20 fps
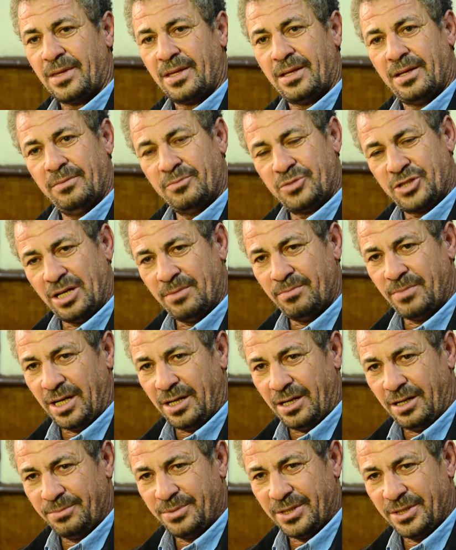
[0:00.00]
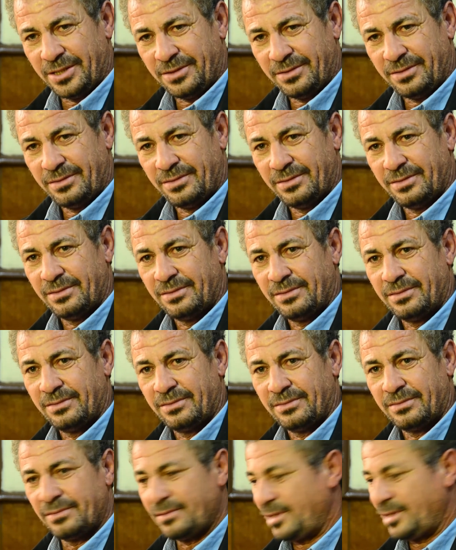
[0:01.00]
مشمع ابيض
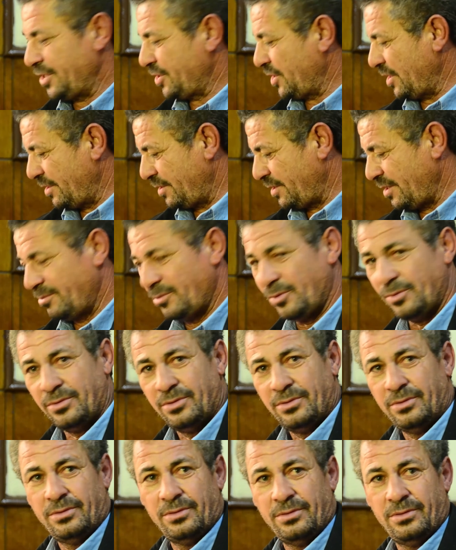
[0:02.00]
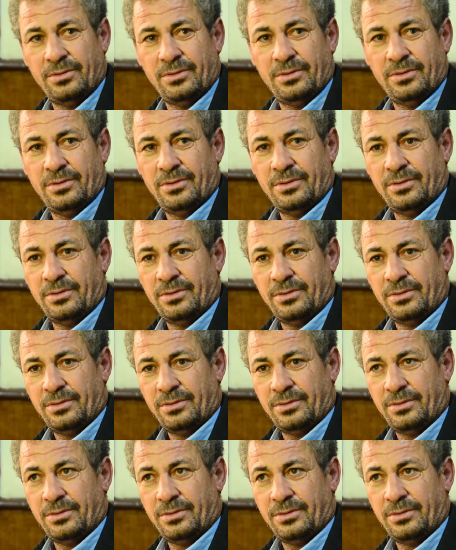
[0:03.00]
عشان دمه يا عم هو